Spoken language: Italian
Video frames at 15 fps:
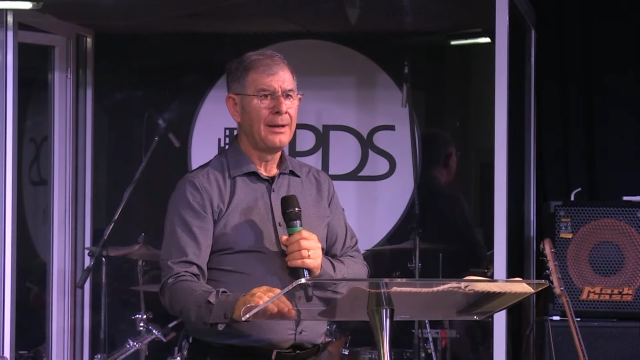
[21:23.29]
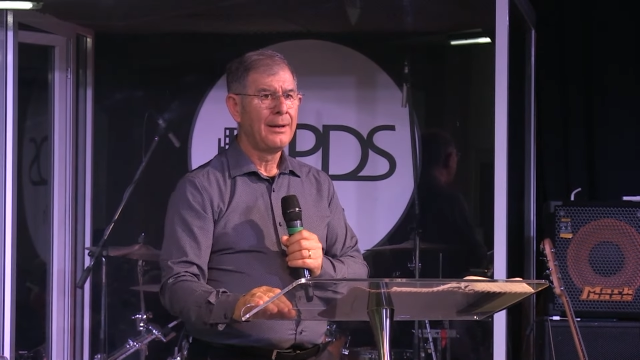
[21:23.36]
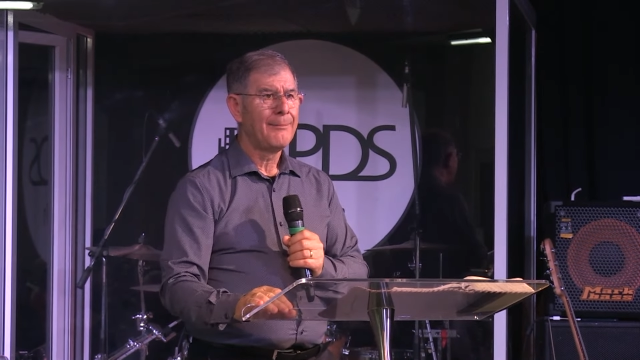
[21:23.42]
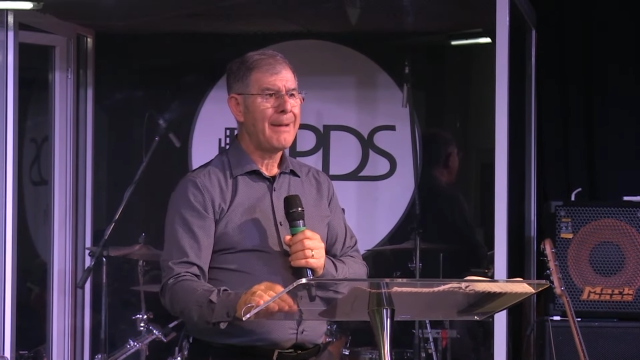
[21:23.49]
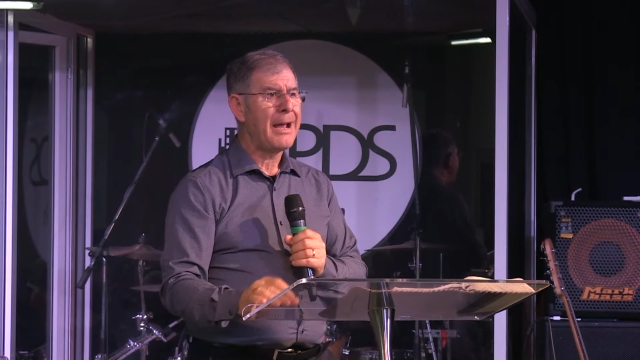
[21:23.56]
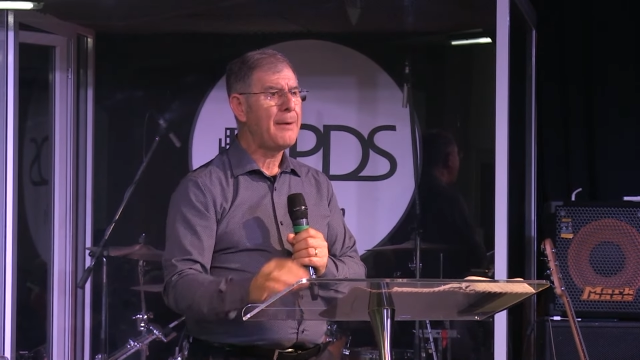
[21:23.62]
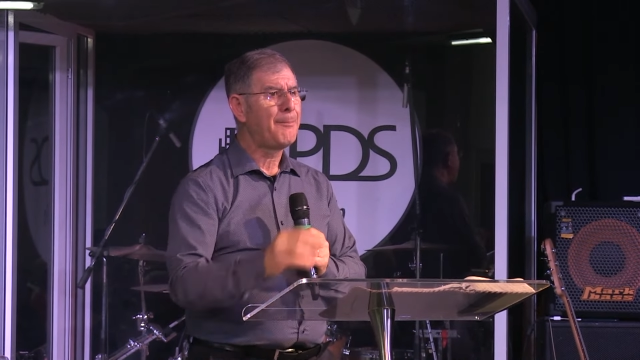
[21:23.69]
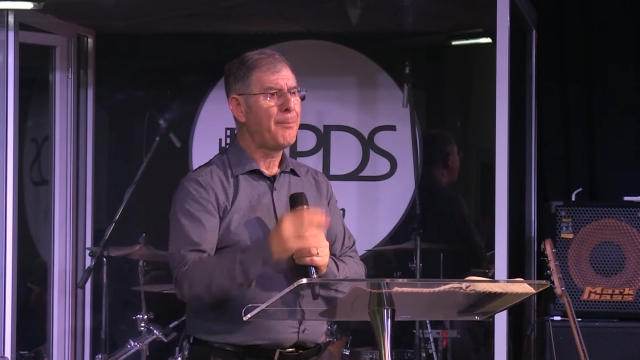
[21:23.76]

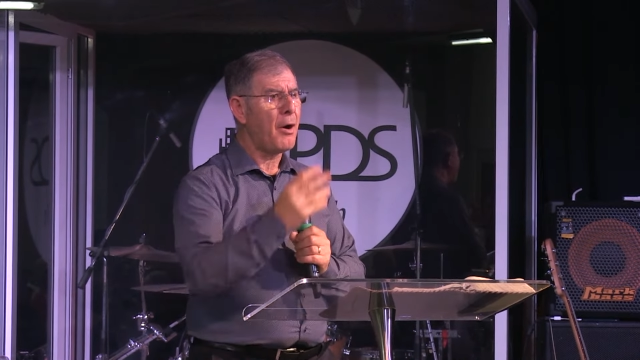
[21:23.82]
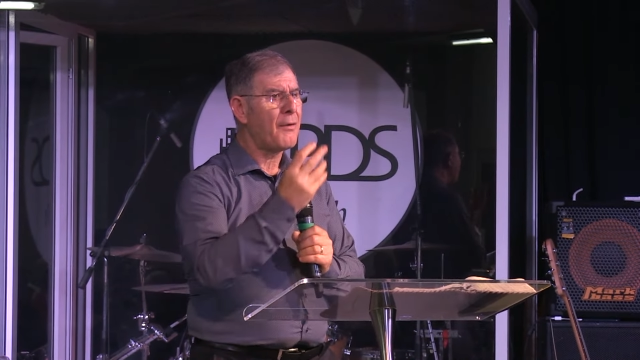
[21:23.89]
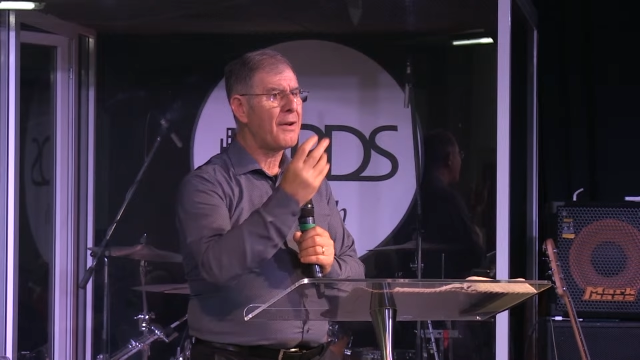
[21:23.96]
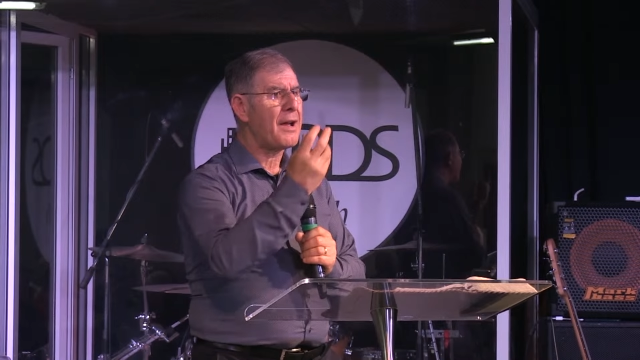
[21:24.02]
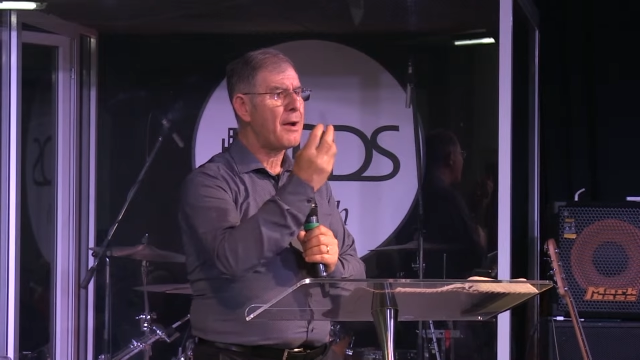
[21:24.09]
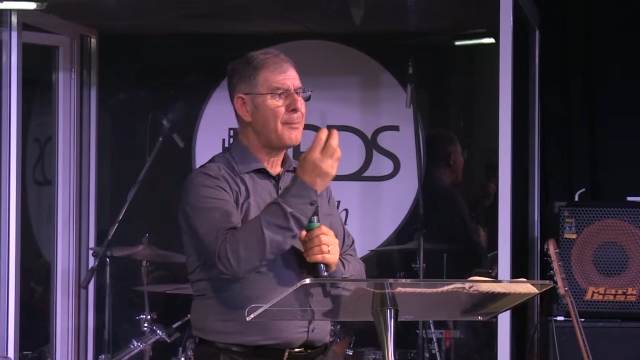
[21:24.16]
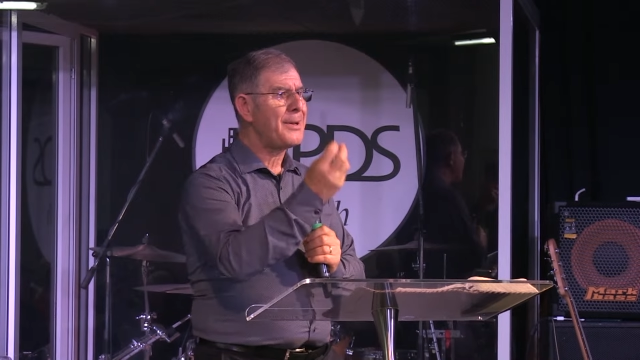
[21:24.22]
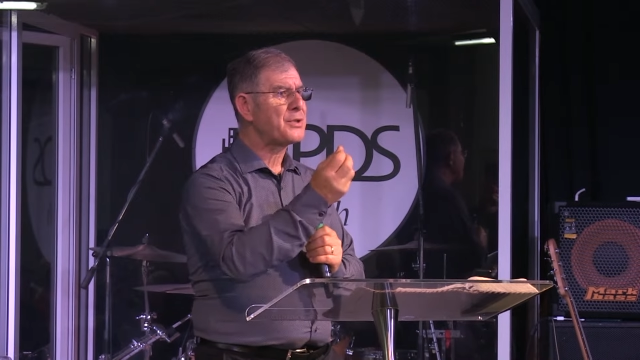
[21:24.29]
ma il popolo
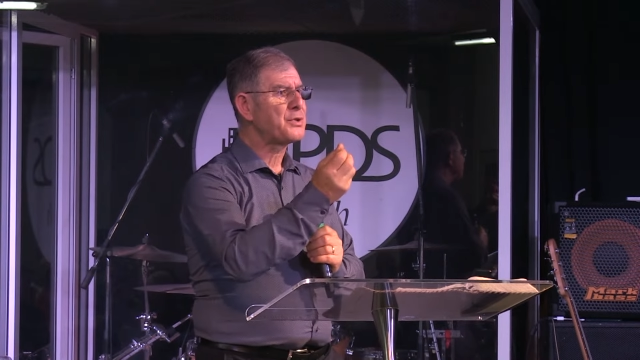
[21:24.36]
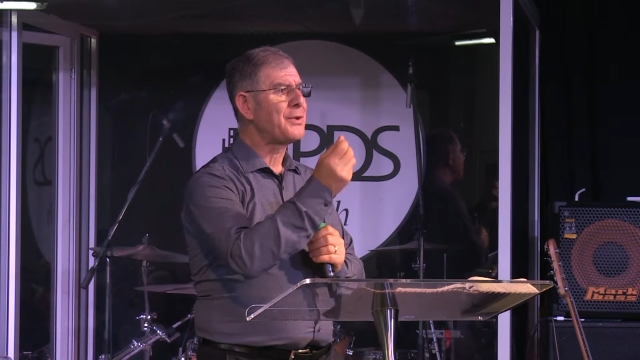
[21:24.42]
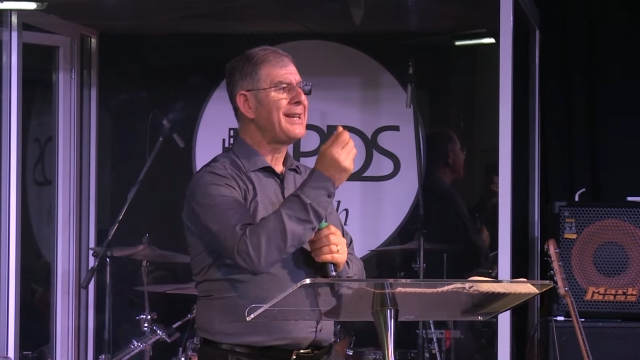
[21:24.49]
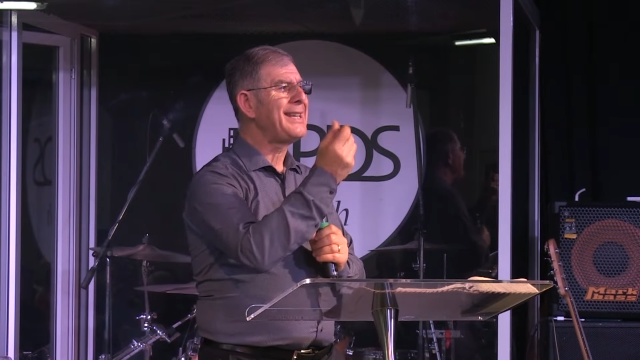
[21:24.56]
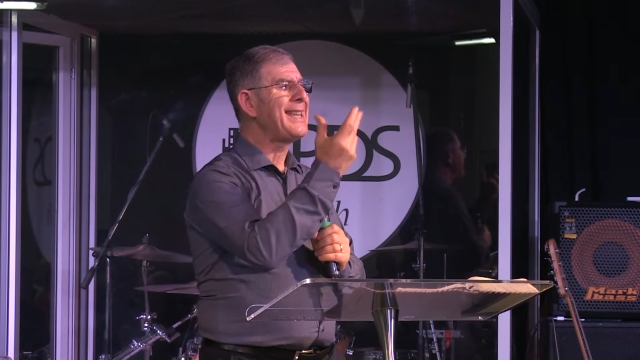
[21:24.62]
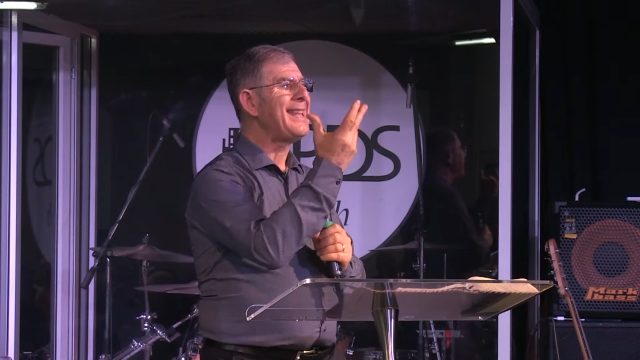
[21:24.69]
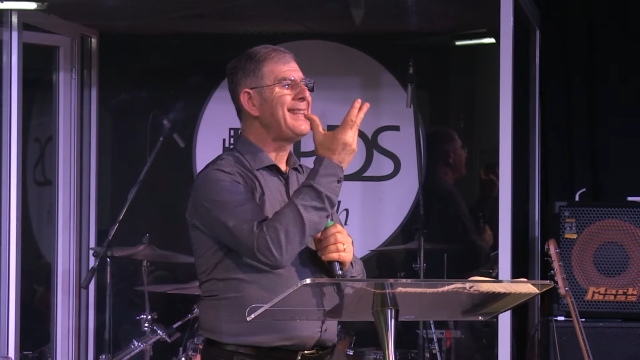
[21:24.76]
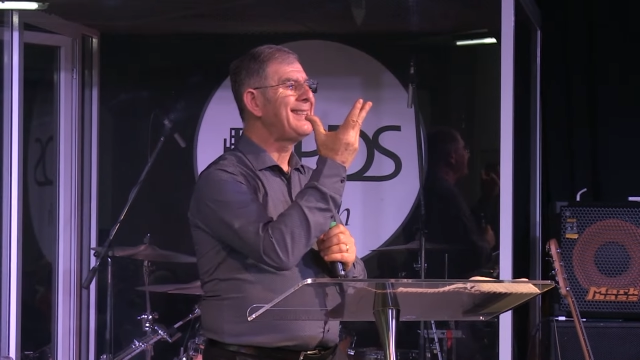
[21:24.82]
aveva perso
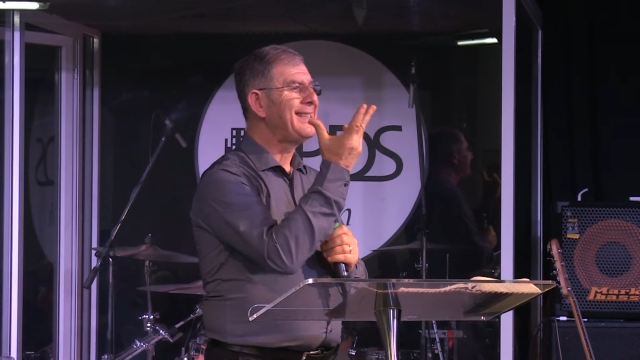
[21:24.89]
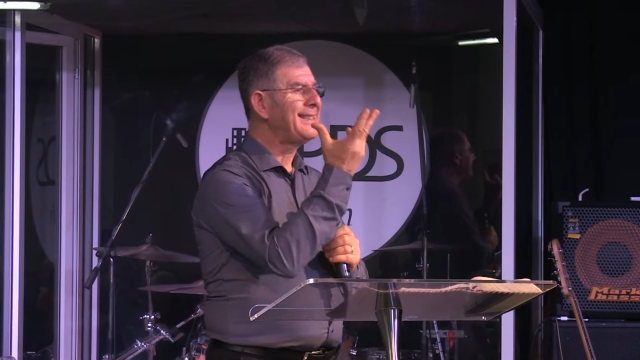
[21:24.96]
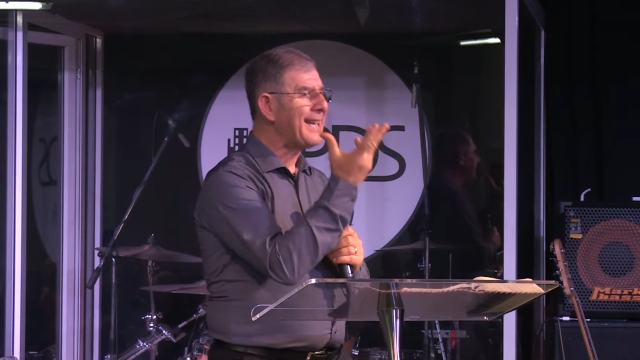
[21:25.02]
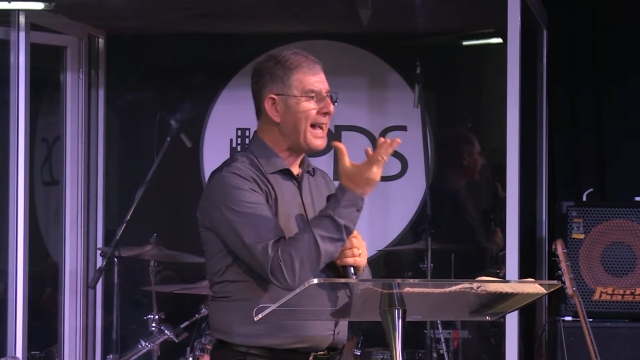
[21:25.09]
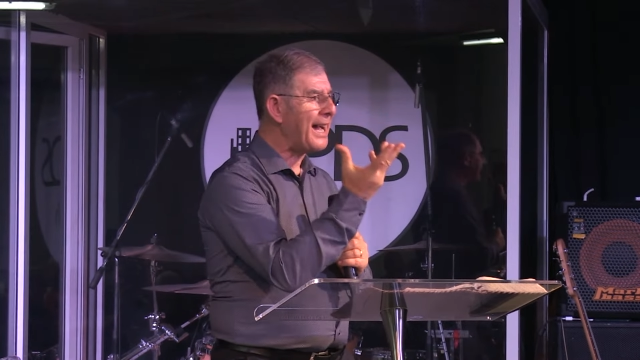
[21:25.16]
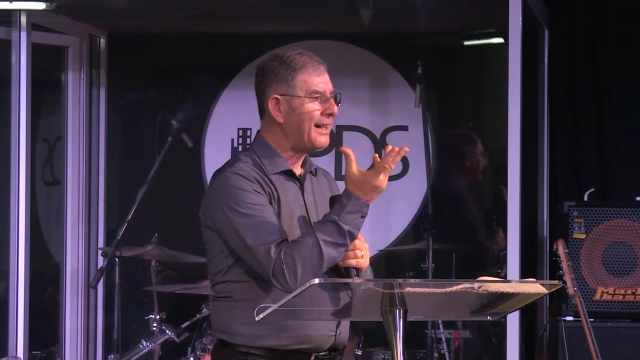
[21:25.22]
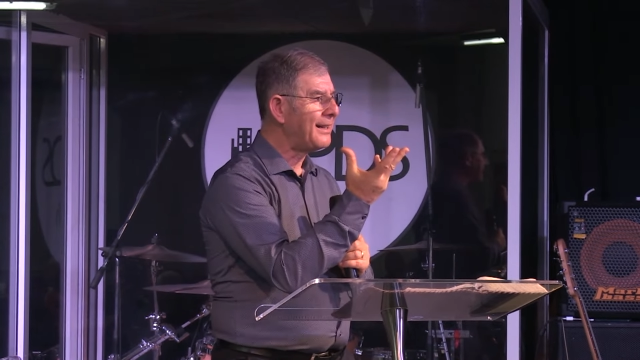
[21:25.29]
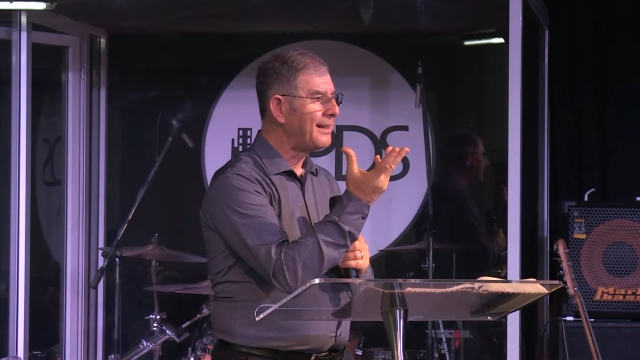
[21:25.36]

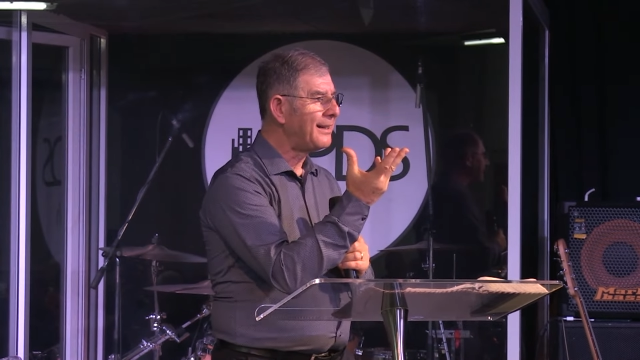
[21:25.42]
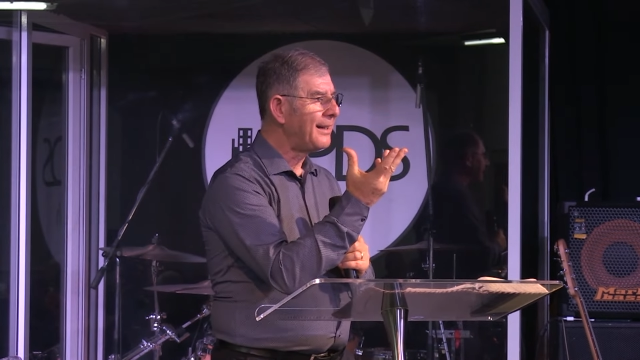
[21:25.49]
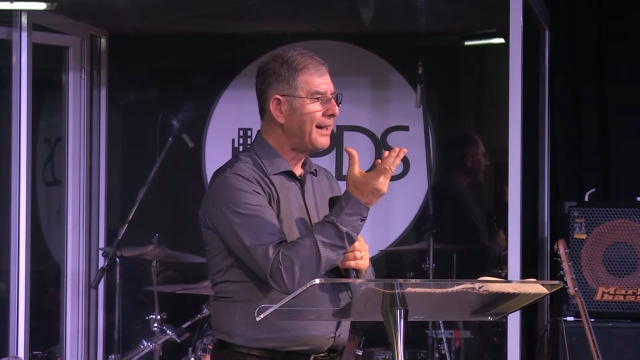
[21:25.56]
l'identità,